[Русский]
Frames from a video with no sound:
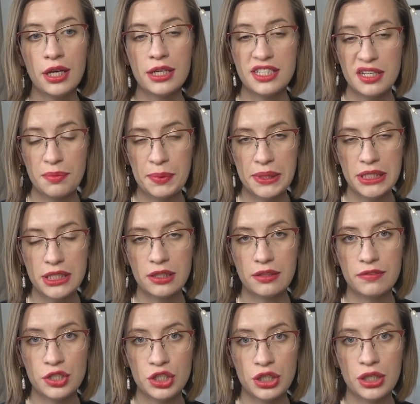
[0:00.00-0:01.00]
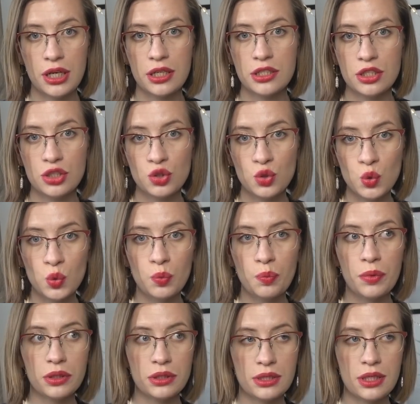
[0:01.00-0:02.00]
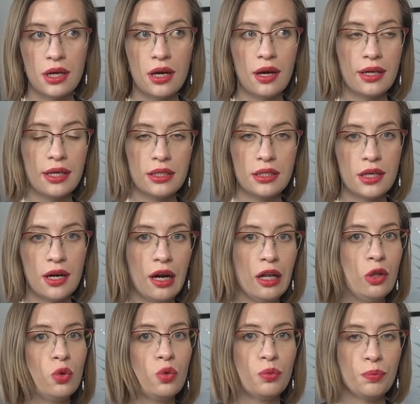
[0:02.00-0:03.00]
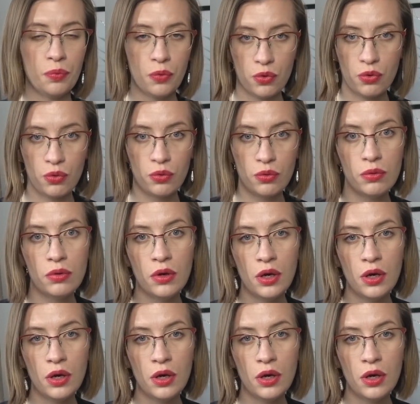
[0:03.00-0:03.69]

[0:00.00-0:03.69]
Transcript: Из депозита посчитается сумма за генеральную уборку,